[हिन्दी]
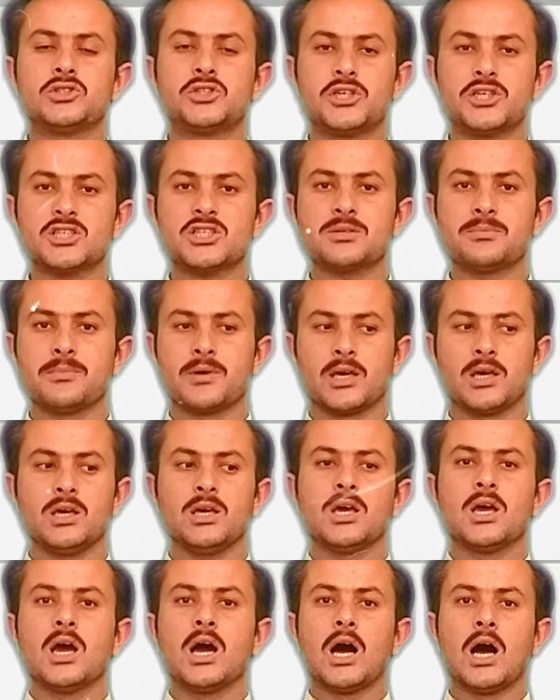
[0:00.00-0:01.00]

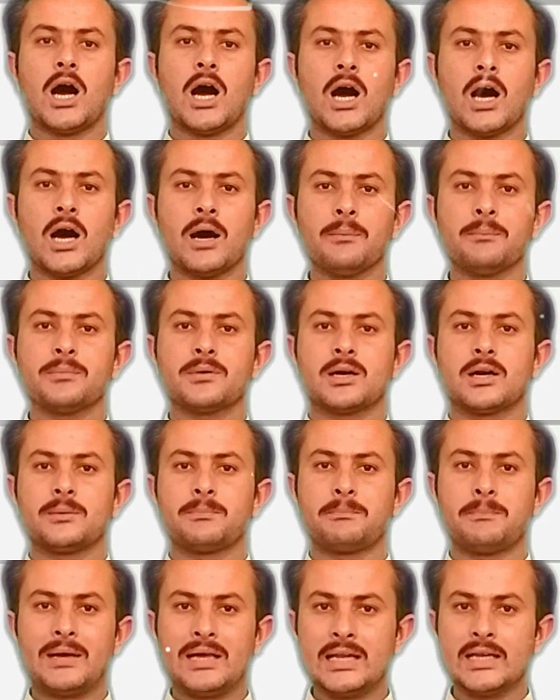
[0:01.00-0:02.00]
जिसमें आपका
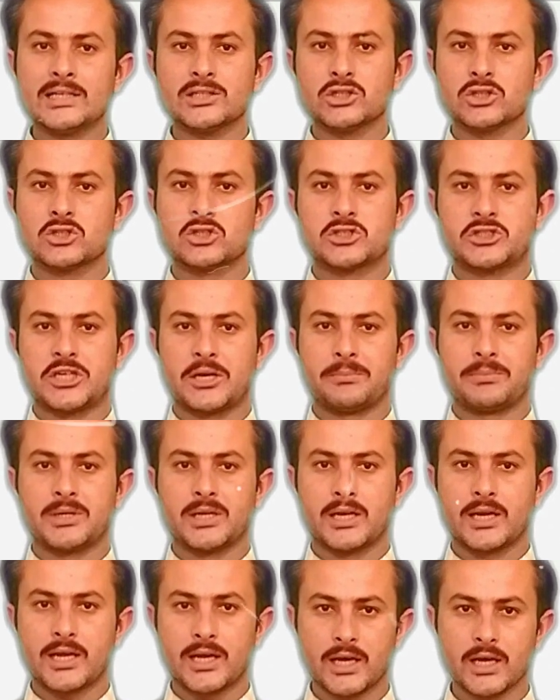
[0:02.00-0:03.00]
पहला जो
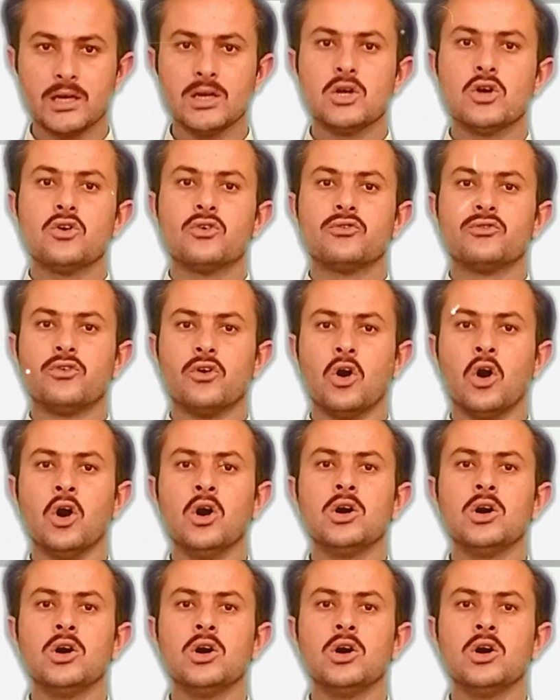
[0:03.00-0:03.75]
चैप्टर है वो